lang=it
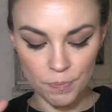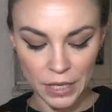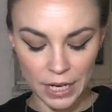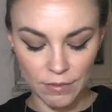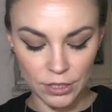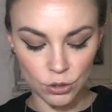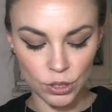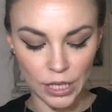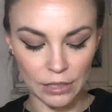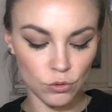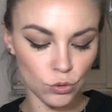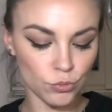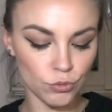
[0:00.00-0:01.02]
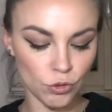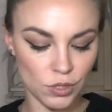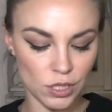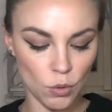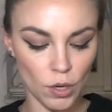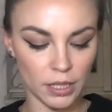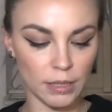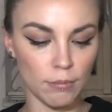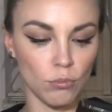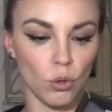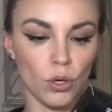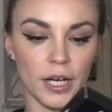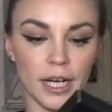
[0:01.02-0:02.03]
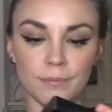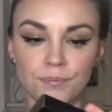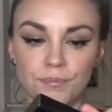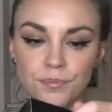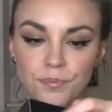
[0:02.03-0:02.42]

a cavaldonato non si guarda in bocca.